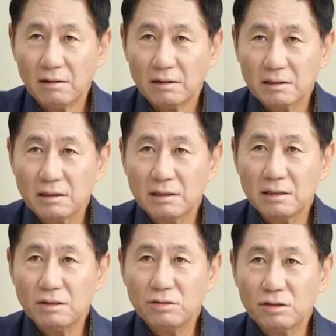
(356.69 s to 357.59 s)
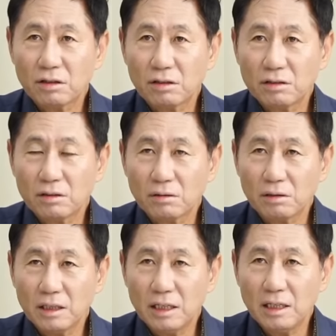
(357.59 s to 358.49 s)
슬슬 윤석열
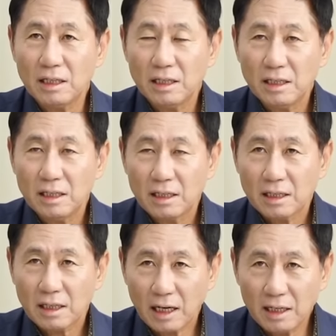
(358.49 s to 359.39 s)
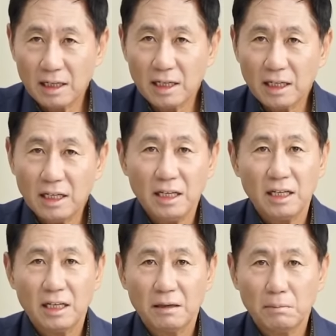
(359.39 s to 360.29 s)
정권이 갈 날이
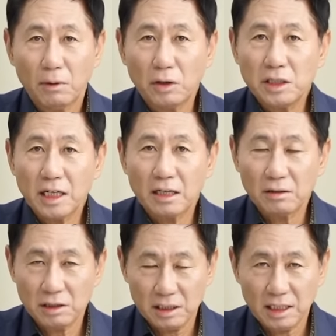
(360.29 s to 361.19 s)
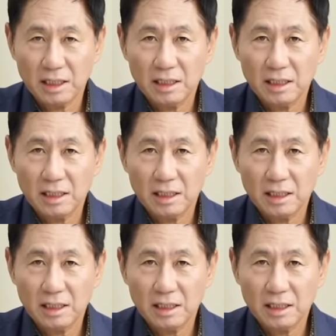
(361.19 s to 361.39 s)
머지않은 것이냐,